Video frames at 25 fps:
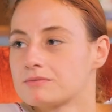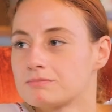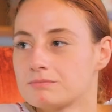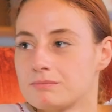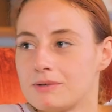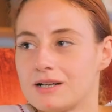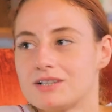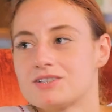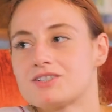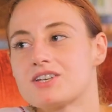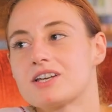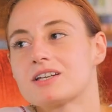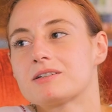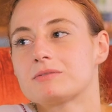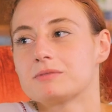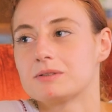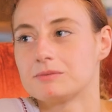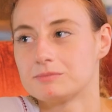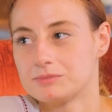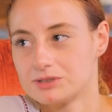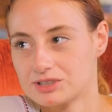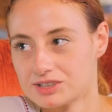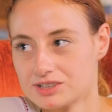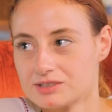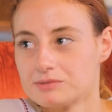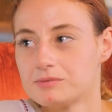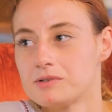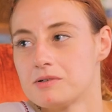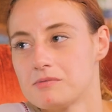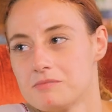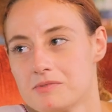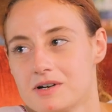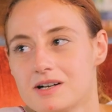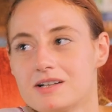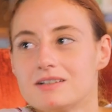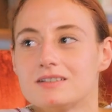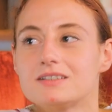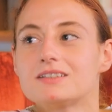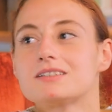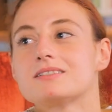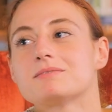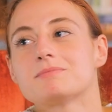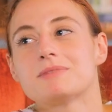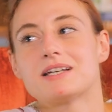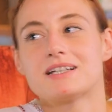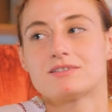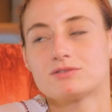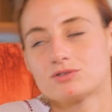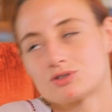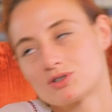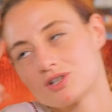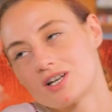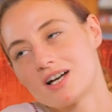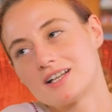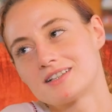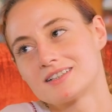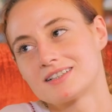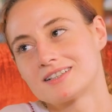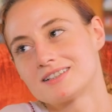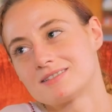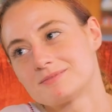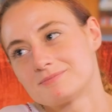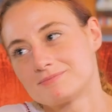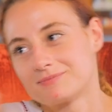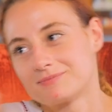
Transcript: Ben Tabii. çekmemiştim ama mevzuyu anladım.